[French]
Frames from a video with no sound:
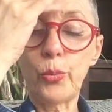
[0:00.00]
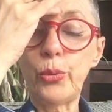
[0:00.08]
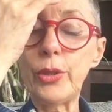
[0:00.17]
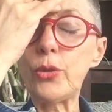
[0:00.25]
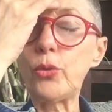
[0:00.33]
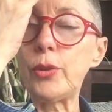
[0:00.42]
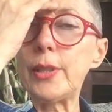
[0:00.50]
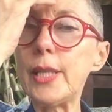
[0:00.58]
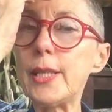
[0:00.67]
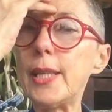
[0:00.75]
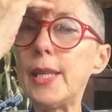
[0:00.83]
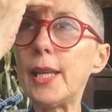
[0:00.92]
Puissent toutes
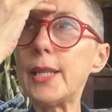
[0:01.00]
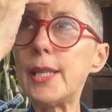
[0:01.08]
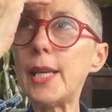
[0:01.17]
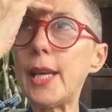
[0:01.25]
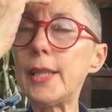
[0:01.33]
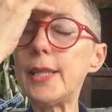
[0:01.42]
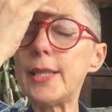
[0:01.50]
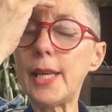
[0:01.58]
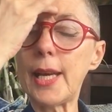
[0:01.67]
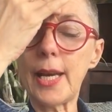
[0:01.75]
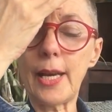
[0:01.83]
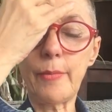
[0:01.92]
ces énergies
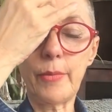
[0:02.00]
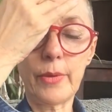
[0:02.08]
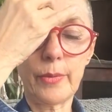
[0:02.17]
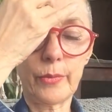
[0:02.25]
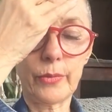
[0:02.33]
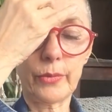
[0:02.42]
indésirables